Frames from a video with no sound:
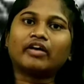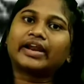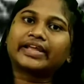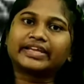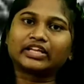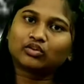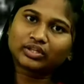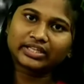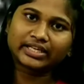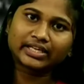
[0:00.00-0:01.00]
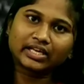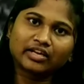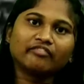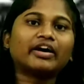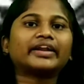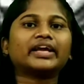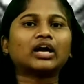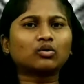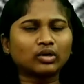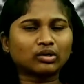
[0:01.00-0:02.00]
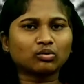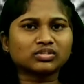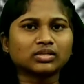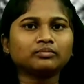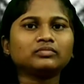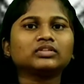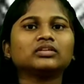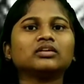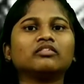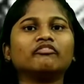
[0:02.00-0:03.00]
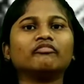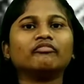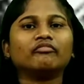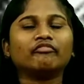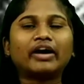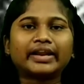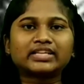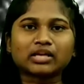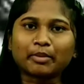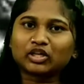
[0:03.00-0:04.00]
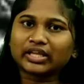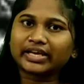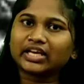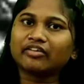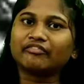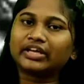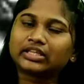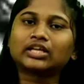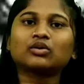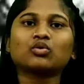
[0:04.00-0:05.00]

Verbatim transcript: వారికి ఎదురు తిరిగి వారి హక్కుల కోసం వారి శ్రమకు తగిన వేతనం